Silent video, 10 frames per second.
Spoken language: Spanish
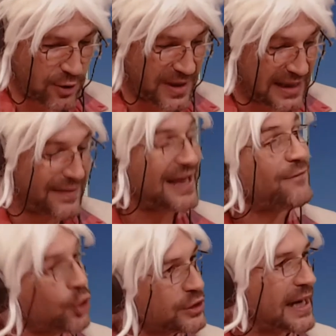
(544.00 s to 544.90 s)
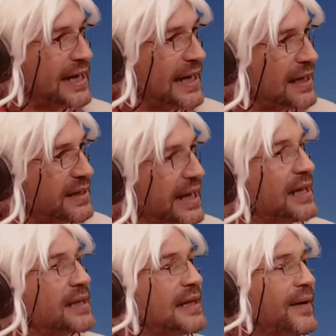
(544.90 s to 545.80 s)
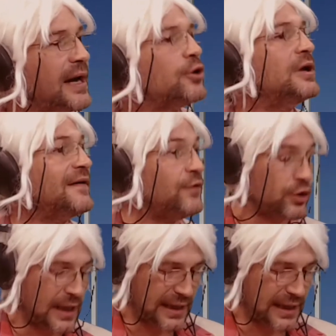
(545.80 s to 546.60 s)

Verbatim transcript: comandaba la flota griega. Era el que estaba a cargo de la flota